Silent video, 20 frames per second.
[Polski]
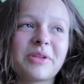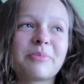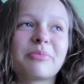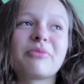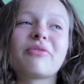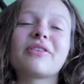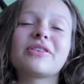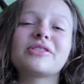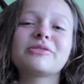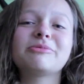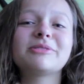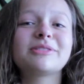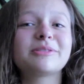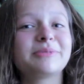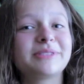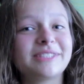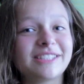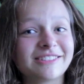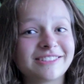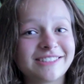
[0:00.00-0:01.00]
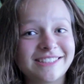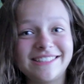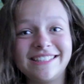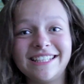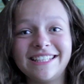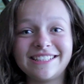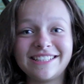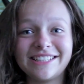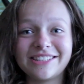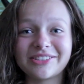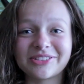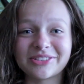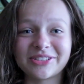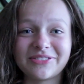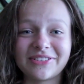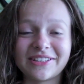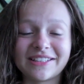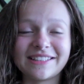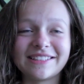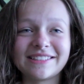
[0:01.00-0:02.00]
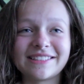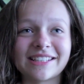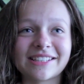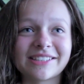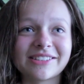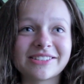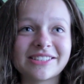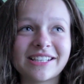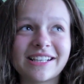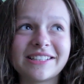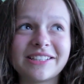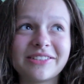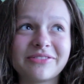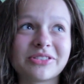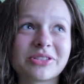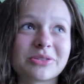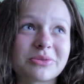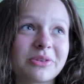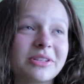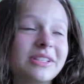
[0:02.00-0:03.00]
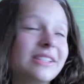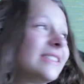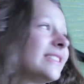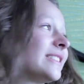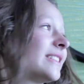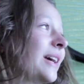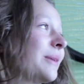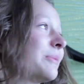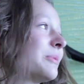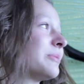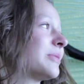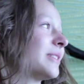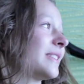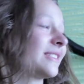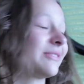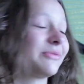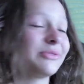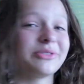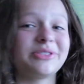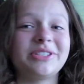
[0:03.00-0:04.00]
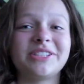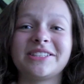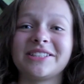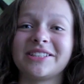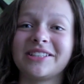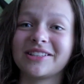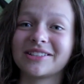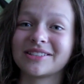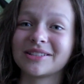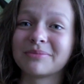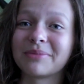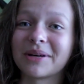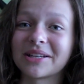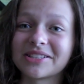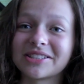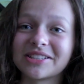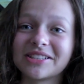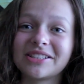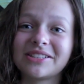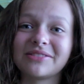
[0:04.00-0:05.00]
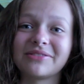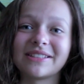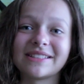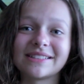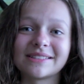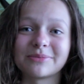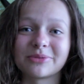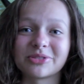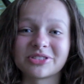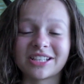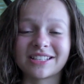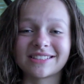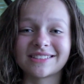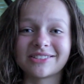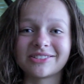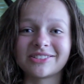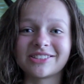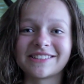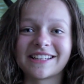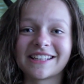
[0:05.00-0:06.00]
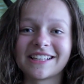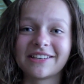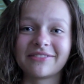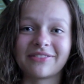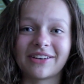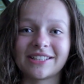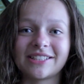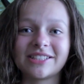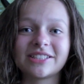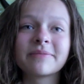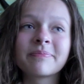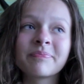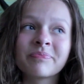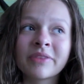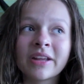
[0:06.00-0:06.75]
próbowaliśmy zrobić tego zdjęcie i to oświetlić jakoś, ale nie wyszło i chciałabym teraz wrócić i to zobaczyć, więc może jak skończę nagrywać